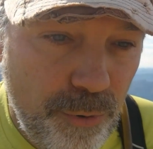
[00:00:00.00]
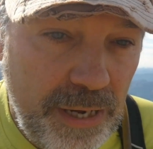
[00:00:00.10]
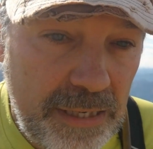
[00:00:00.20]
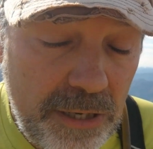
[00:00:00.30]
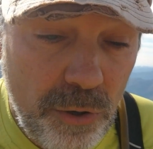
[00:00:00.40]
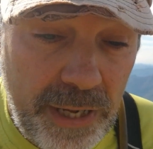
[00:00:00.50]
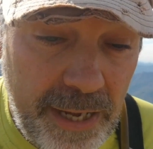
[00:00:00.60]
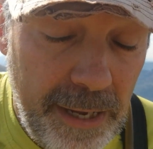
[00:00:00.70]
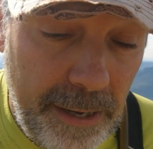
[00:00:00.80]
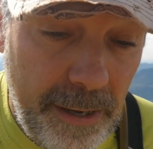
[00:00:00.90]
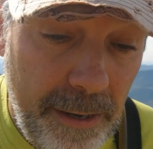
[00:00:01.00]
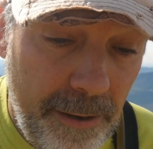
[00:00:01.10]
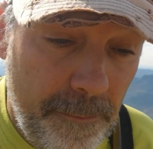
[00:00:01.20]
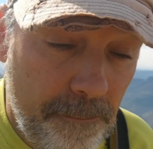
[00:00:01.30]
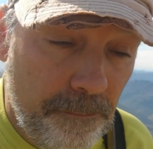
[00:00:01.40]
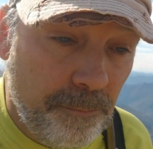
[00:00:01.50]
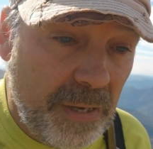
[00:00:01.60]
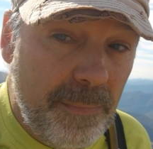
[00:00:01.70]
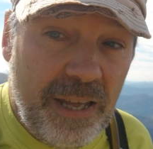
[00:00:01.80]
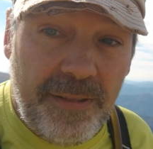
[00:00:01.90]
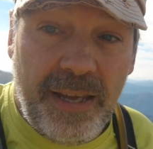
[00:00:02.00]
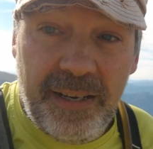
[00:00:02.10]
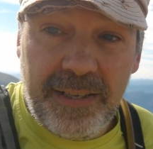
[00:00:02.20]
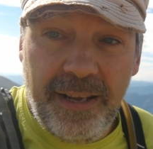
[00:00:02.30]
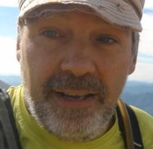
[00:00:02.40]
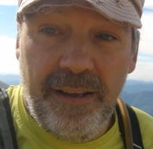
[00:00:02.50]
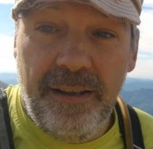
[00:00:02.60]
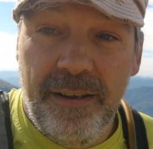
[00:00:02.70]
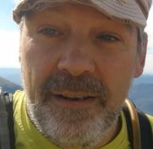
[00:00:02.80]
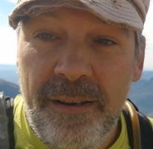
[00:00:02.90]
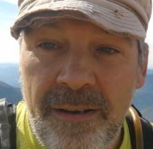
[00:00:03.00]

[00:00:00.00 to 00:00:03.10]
Pues lo que mm, me decían es que,